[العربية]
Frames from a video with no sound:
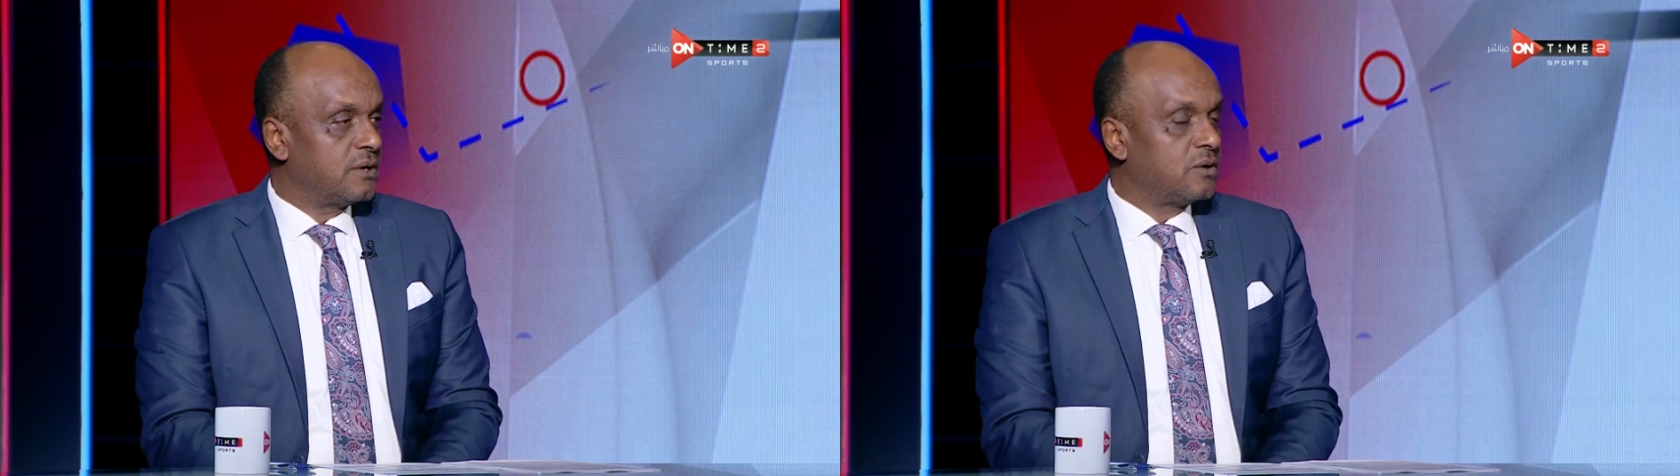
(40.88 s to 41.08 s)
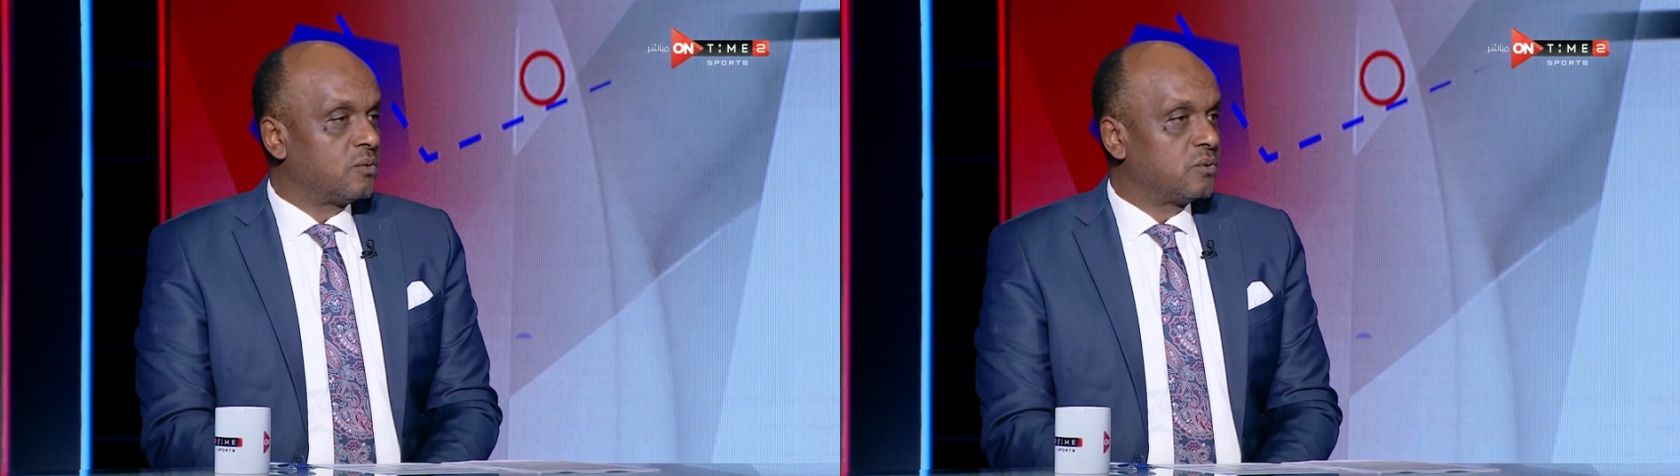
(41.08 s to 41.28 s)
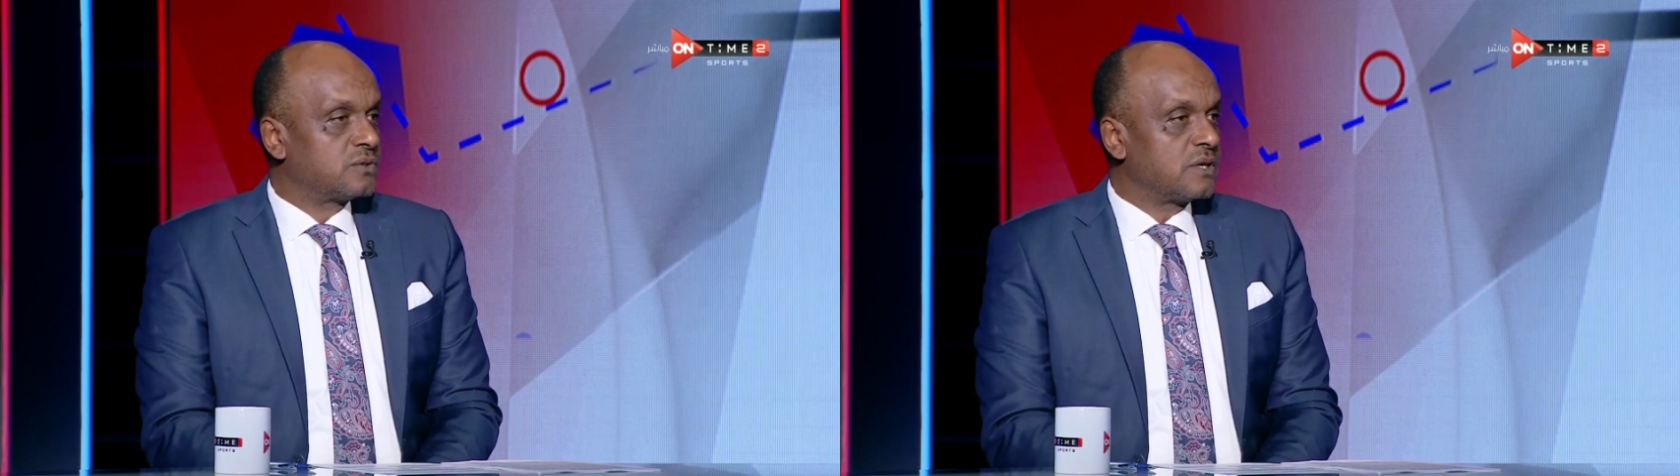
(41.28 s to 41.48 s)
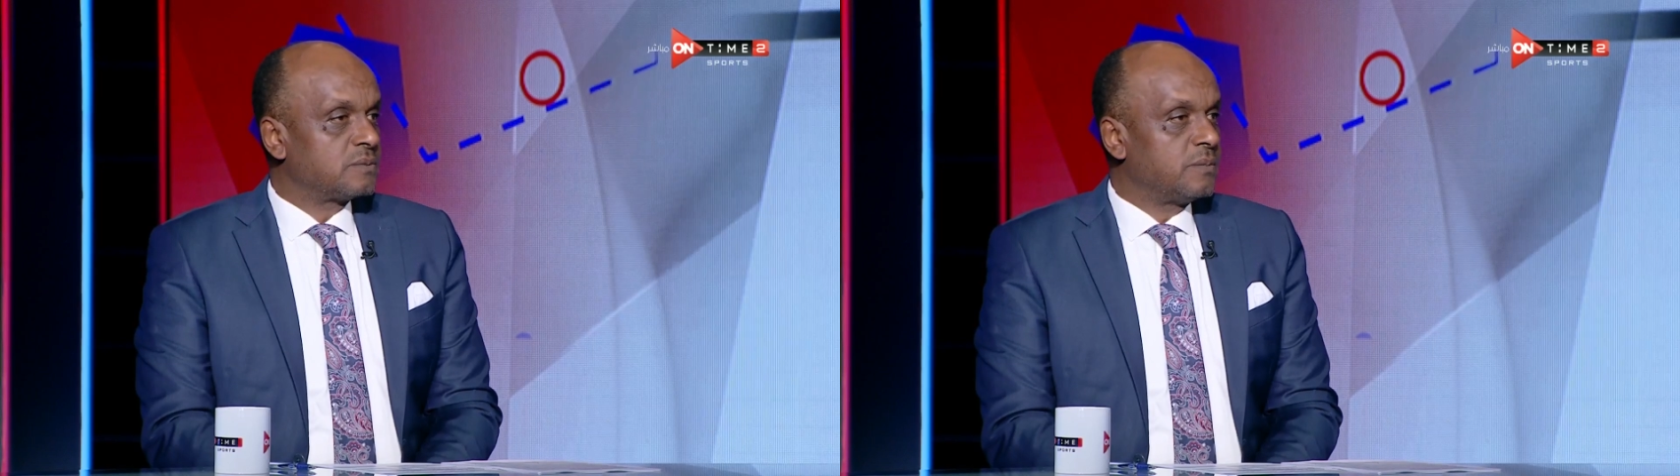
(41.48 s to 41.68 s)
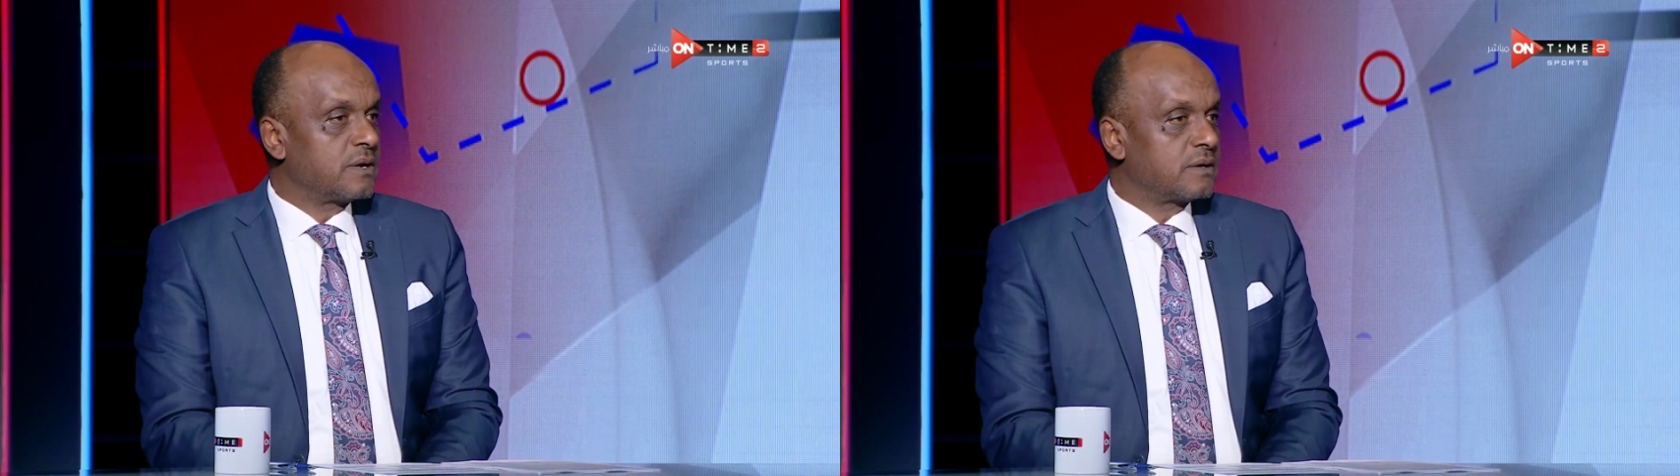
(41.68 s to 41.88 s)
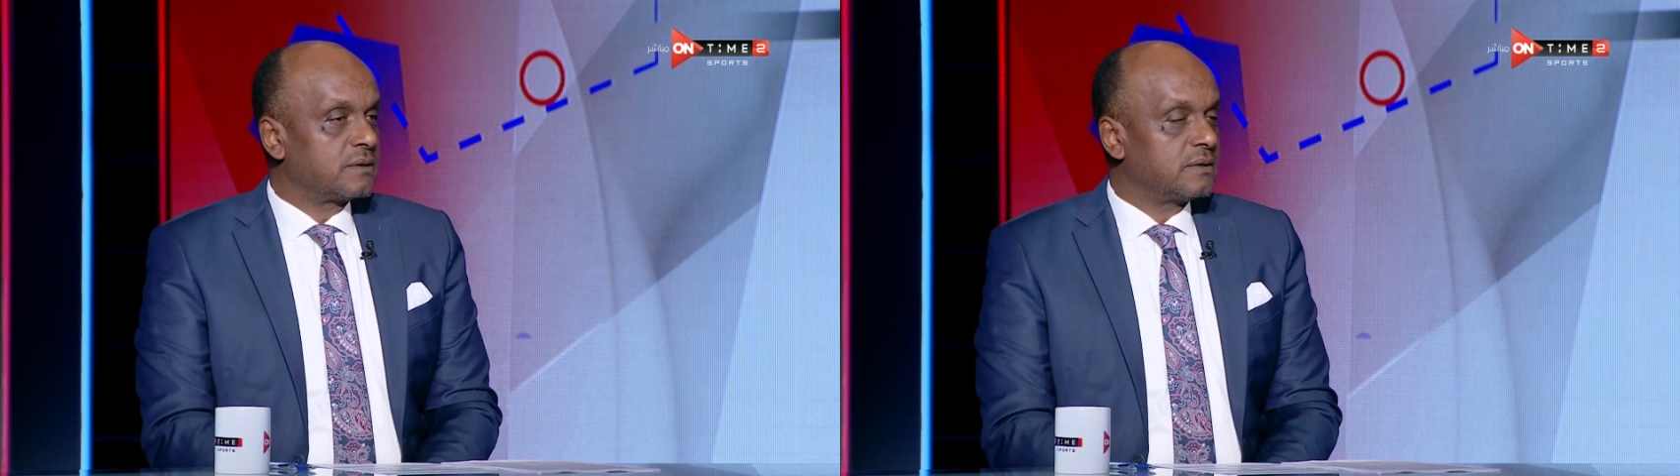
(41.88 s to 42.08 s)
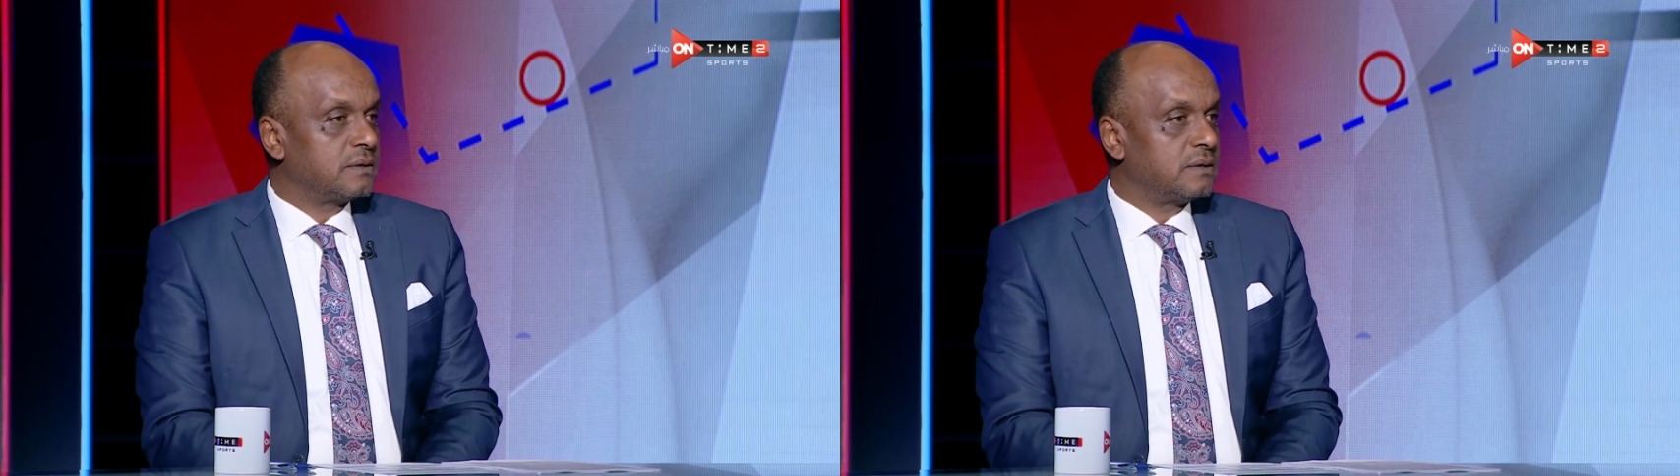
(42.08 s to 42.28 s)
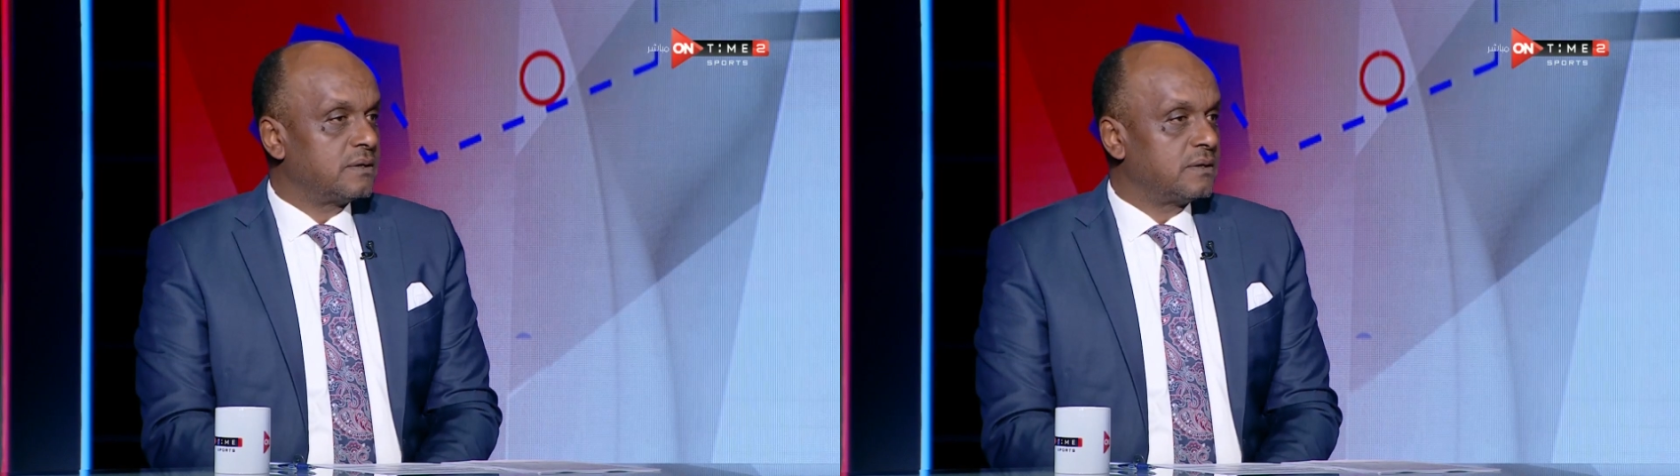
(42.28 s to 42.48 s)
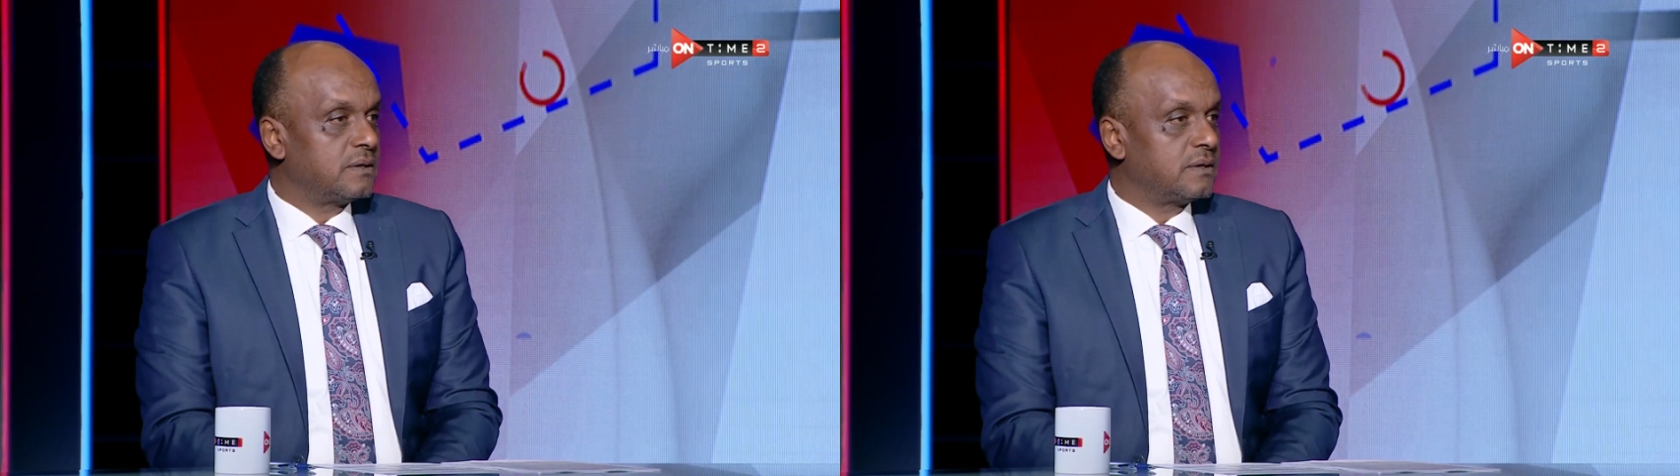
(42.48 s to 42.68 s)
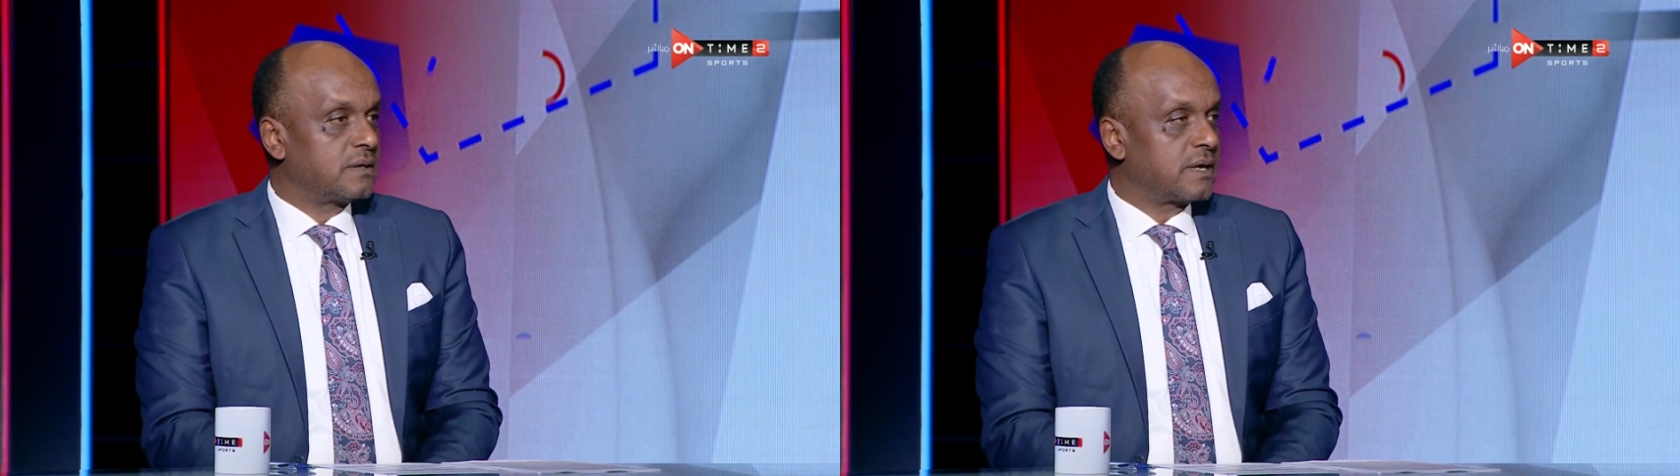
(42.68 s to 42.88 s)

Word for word: واستثمر آه،